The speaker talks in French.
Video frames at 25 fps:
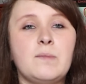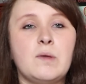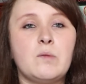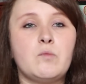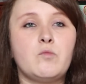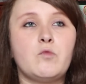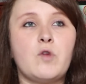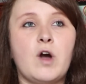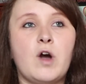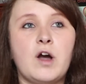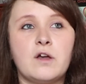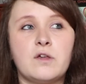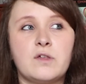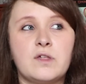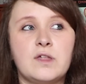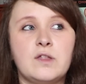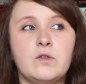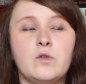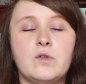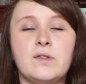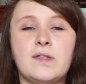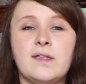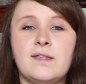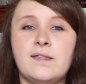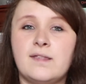mais moi j'ai
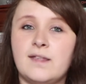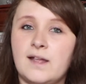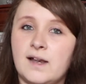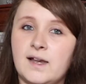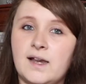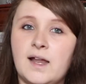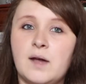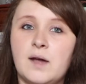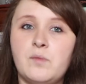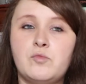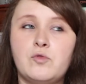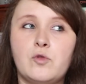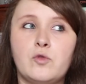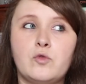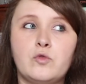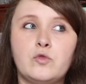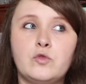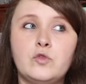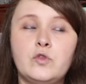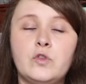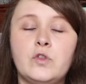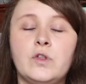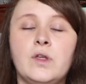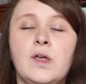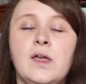noté celle-là pour
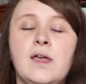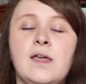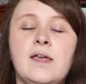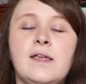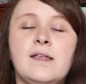août.